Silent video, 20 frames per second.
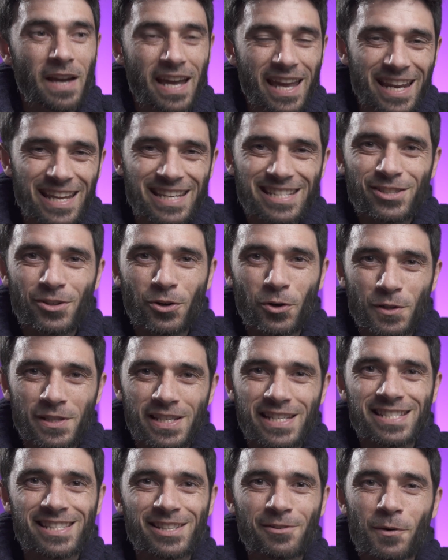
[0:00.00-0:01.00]
en esto
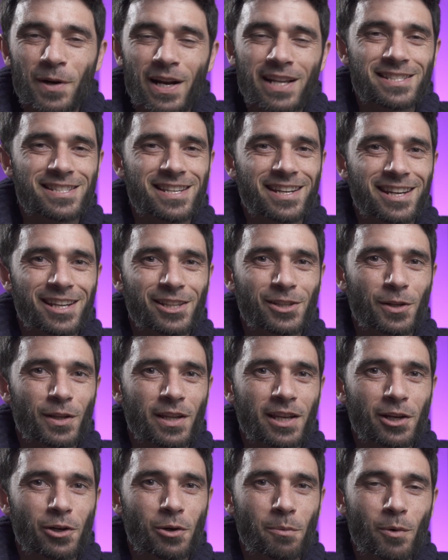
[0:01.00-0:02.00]
consiste un gran secreto
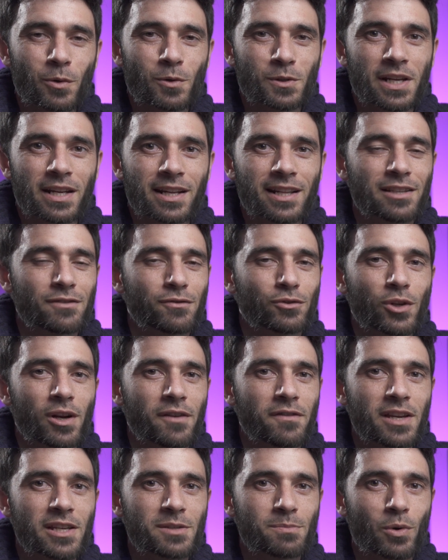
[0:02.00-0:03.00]
de cómo conseguir grandes
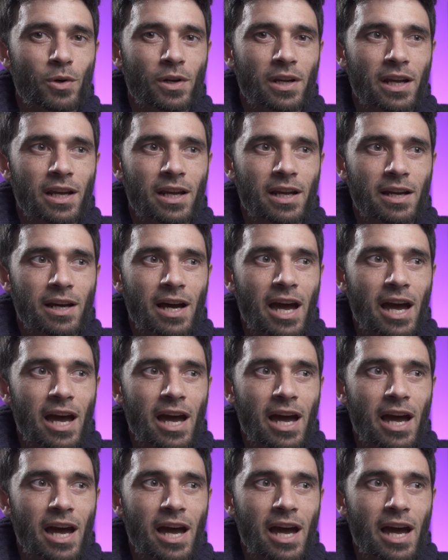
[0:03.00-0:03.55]
fotografías porque